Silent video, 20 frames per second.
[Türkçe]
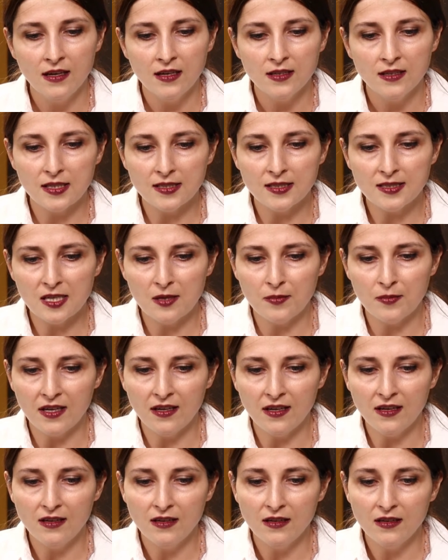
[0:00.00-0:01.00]
TTB
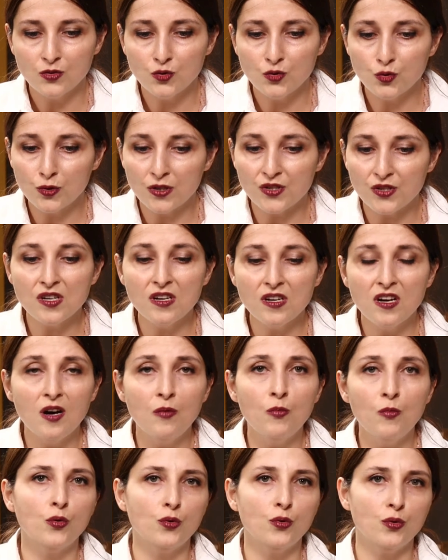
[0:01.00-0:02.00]
süreci
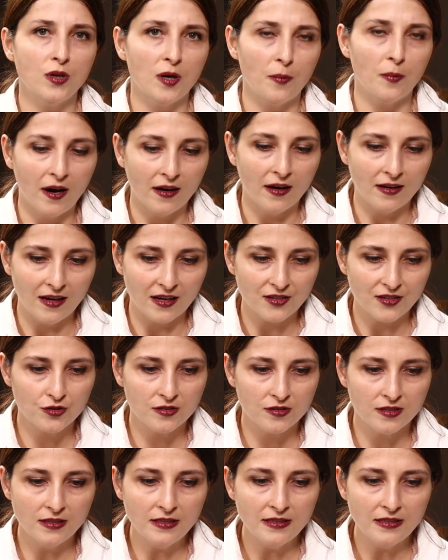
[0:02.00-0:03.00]
kamuoyuyla
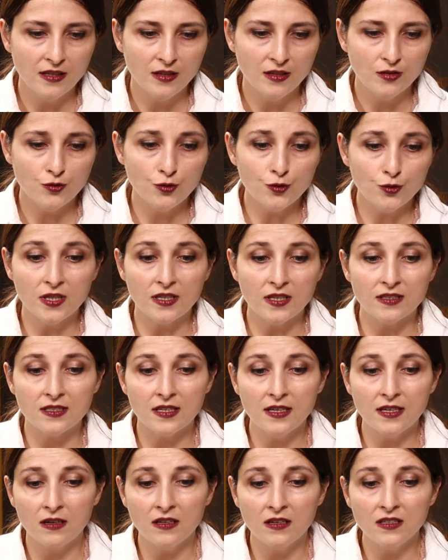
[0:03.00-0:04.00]
paylaştı. Türkiye'de
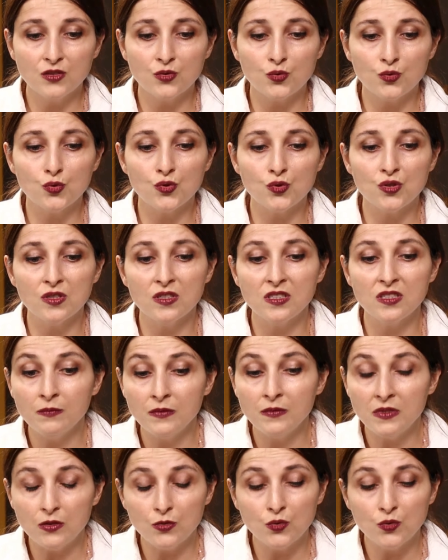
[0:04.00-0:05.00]
en az
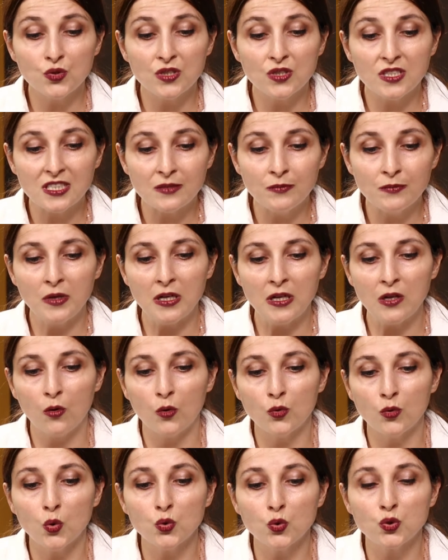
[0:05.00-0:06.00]
120,
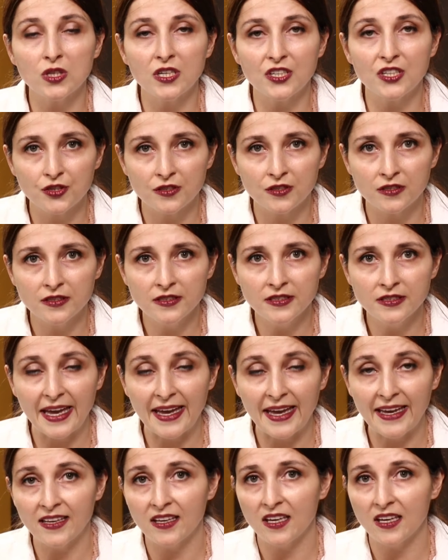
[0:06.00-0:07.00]
milyon doz aşının
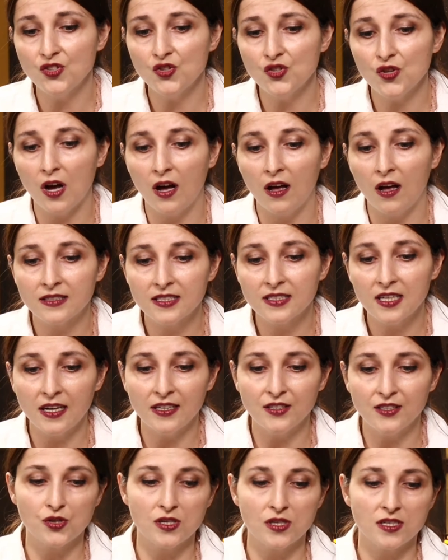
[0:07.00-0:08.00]
en geç 6
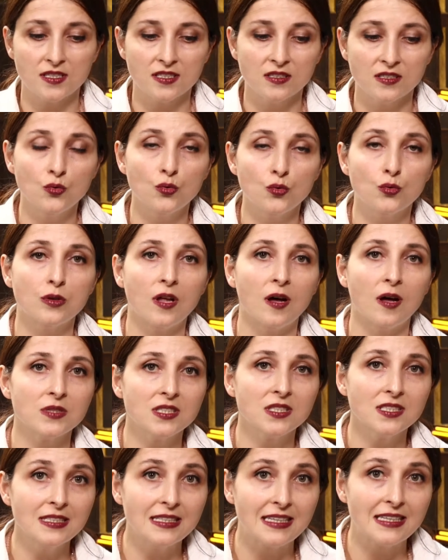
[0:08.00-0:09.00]
ay içerisinde
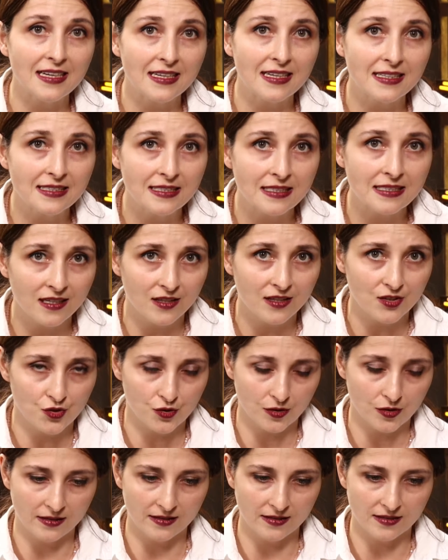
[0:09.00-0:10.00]
uygulanması gerektiğini
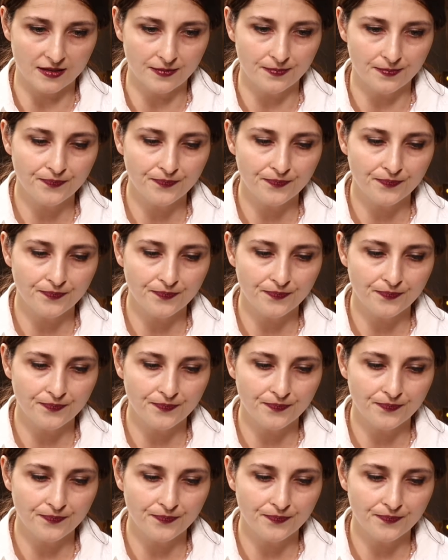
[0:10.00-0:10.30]
açıkladı.